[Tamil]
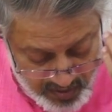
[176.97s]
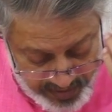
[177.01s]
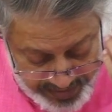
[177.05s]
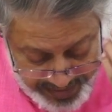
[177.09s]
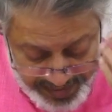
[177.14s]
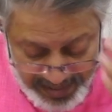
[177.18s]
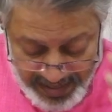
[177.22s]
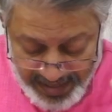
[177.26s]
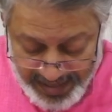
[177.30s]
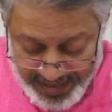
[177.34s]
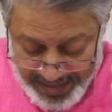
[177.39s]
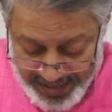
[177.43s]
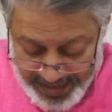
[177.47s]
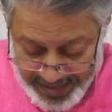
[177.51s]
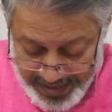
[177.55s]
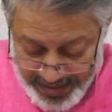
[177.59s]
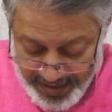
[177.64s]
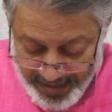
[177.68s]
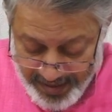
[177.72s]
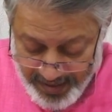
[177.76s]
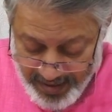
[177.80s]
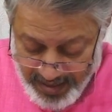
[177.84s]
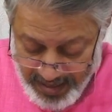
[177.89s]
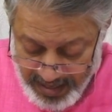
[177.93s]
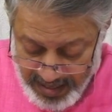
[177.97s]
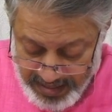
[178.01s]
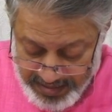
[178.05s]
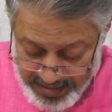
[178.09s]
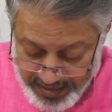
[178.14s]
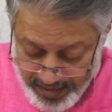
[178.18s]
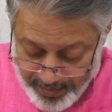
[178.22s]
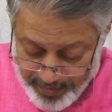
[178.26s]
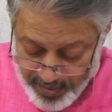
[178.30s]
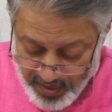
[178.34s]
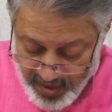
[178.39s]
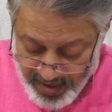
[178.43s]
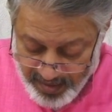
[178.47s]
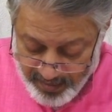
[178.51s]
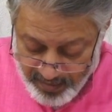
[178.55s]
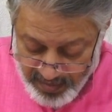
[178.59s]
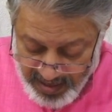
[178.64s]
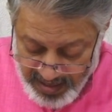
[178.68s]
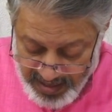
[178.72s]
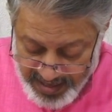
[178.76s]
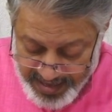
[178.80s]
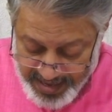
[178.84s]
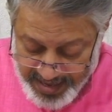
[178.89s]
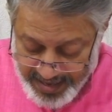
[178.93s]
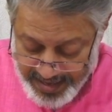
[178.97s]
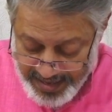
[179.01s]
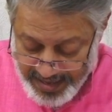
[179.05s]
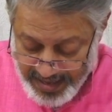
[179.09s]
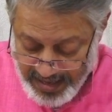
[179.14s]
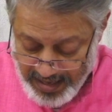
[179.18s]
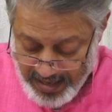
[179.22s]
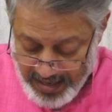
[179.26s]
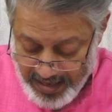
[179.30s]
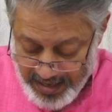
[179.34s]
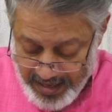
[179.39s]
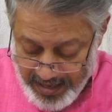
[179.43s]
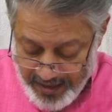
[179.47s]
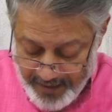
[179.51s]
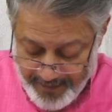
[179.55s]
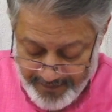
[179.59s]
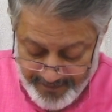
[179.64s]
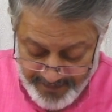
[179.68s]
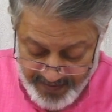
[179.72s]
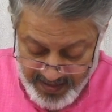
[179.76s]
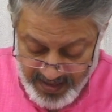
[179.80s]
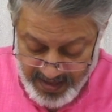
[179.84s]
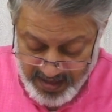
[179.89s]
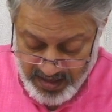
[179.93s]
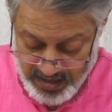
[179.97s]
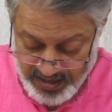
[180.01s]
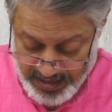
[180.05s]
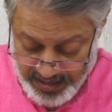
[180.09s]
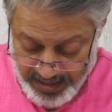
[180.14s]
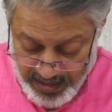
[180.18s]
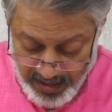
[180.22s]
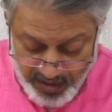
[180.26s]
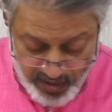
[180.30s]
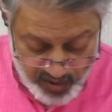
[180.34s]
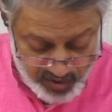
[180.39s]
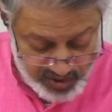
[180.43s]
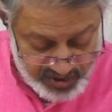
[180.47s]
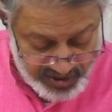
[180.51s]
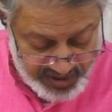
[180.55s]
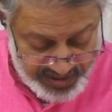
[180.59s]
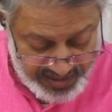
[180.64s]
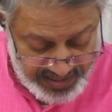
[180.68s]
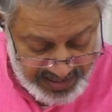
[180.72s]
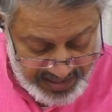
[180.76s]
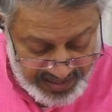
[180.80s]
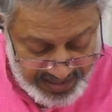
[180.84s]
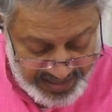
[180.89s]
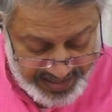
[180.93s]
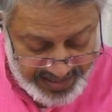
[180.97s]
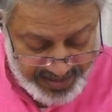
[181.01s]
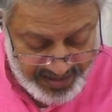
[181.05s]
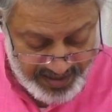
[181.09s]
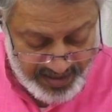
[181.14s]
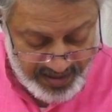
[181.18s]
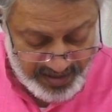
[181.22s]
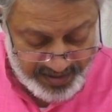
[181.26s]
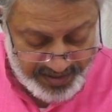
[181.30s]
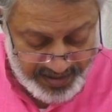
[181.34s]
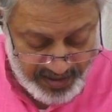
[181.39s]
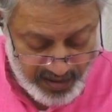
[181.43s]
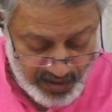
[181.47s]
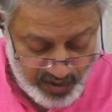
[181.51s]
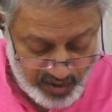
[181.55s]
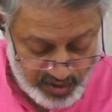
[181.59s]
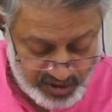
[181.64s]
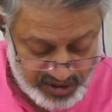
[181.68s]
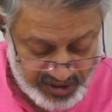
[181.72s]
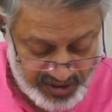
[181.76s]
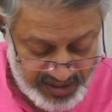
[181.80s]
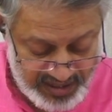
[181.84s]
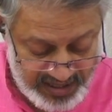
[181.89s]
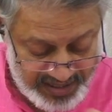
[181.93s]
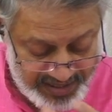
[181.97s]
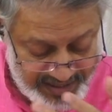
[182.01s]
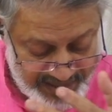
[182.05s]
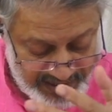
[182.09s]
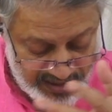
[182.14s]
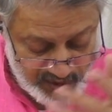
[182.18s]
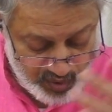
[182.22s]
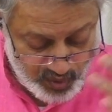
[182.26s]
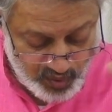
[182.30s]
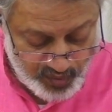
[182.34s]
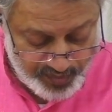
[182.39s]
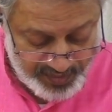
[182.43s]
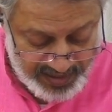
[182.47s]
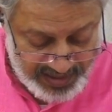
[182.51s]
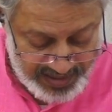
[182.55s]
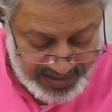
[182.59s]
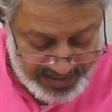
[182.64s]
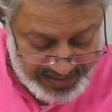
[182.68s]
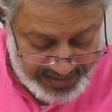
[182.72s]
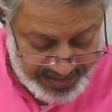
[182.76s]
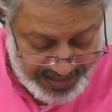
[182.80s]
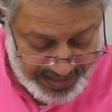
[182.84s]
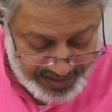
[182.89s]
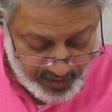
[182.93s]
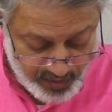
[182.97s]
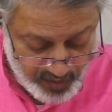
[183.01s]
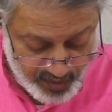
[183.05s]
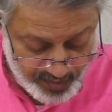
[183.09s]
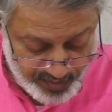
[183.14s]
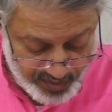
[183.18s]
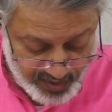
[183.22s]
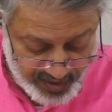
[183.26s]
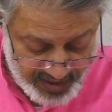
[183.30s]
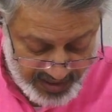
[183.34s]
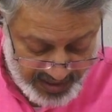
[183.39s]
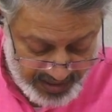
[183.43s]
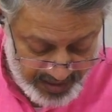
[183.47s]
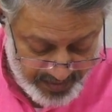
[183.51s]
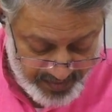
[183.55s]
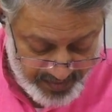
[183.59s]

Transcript: இல்லை அதே போல் மாயை இல்லை இல்யூஷன் இல்லை டெல்யூஷன் இல்லை எதுவும் இல்லை தேங்க்யூன்னு போட்டாங்க